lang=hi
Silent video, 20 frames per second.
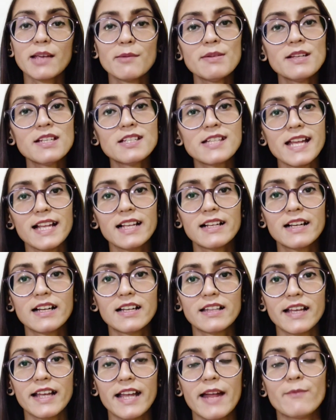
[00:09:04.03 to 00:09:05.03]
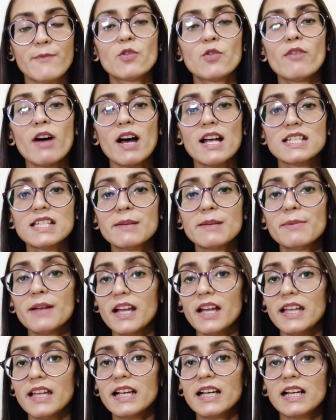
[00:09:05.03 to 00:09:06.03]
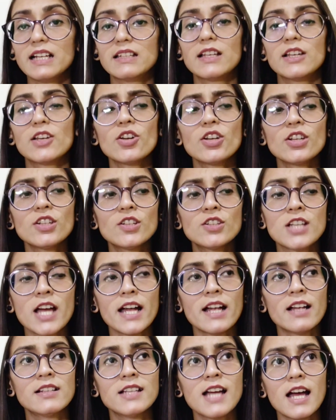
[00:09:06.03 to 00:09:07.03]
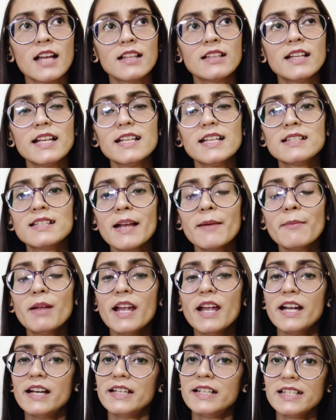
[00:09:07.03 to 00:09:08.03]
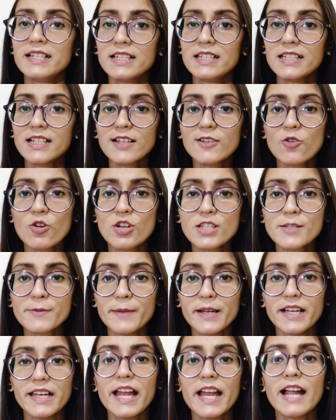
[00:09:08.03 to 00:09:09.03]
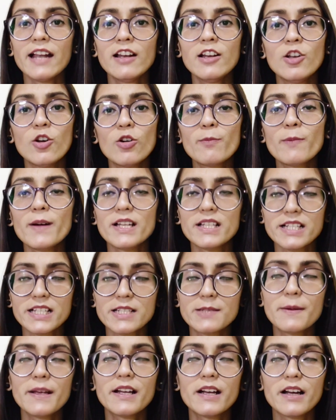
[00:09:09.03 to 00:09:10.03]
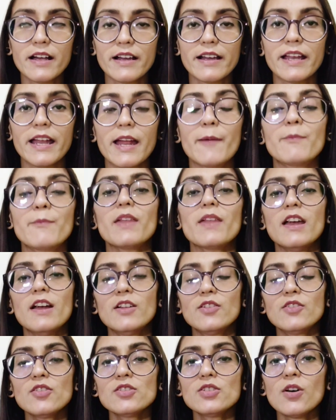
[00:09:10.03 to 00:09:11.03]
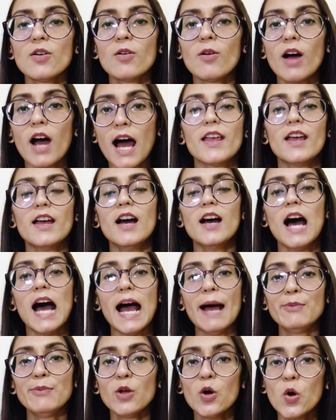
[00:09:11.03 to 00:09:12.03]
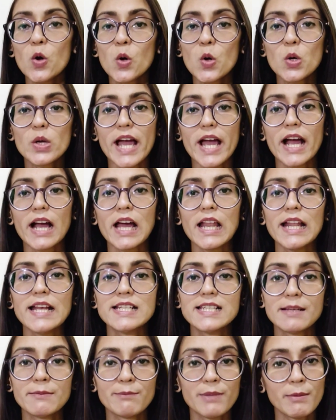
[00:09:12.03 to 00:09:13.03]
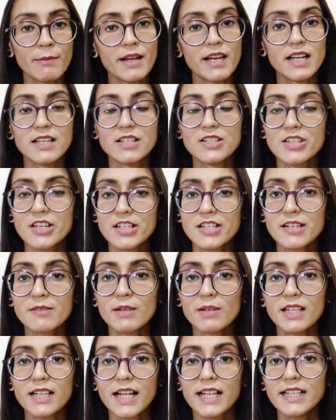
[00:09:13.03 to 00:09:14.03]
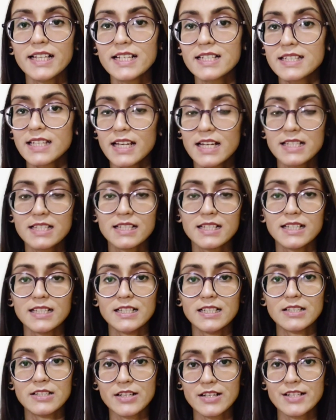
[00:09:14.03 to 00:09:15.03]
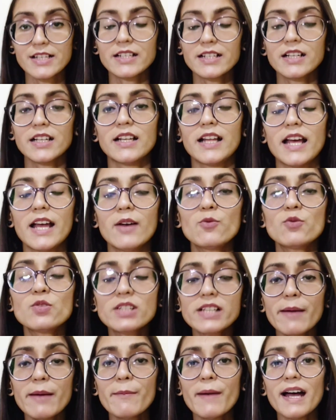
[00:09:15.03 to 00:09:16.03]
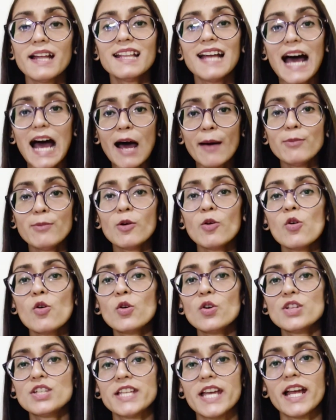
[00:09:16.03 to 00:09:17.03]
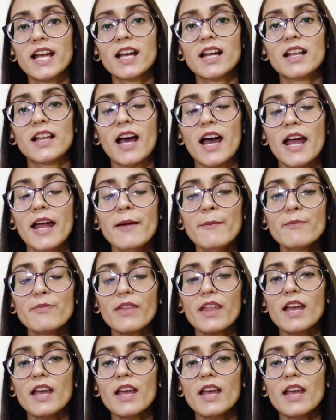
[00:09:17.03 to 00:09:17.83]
के भी सेल करते हैं तो वहां से भी अर्निंग करते हैं क्योंकि ज्यादातर जा, इस टाइम डिजिटल कोर्स मिल रहे हैं एंड लोग परचेस भी कर रहे हैं दोस्तों आप लोगों को क्या करना है सिंपल मैंने रजिस्ट्रेशन बता दी इस तरह से रजिस्ट्रेशन करना है उसके बाद आप लोगों को चेक करना है